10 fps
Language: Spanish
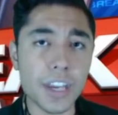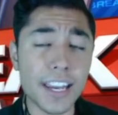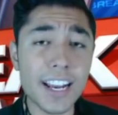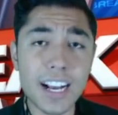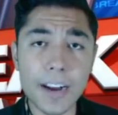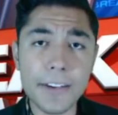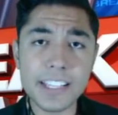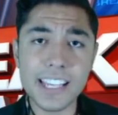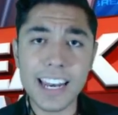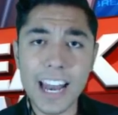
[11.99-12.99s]
quien
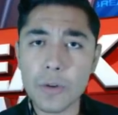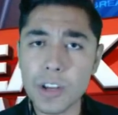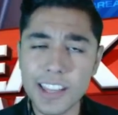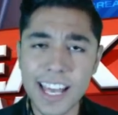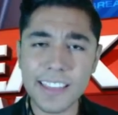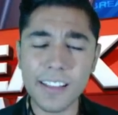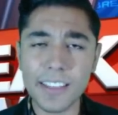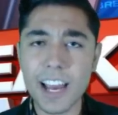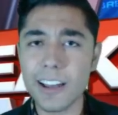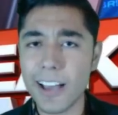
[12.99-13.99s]
encabeza la unidad de
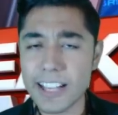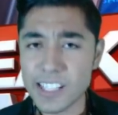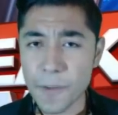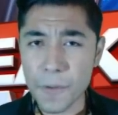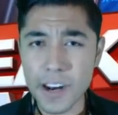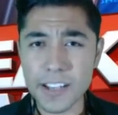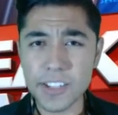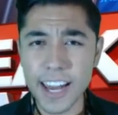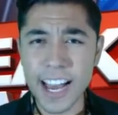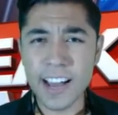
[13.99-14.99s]
inteligencia
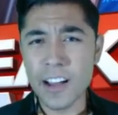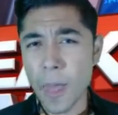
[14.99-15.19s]
financiera